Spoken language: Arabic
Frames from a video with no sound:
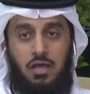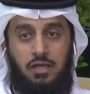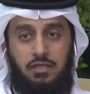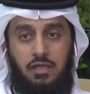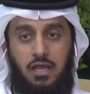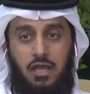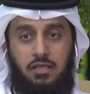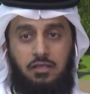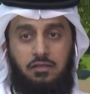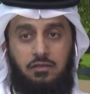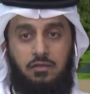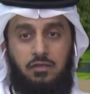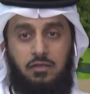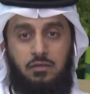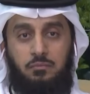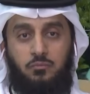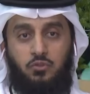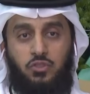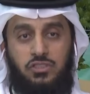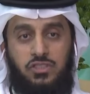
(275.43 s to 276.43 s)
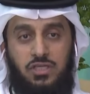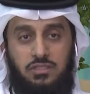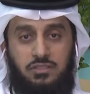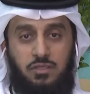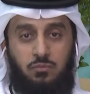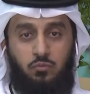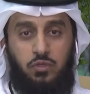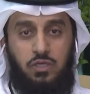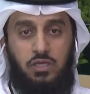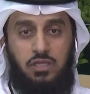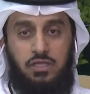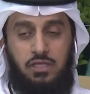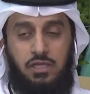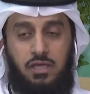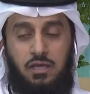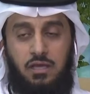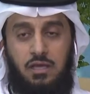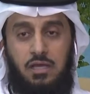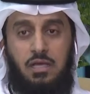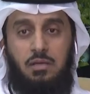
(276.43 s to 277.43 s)
اي اي منتجات
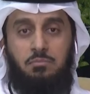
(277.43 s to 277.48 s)
تمويليه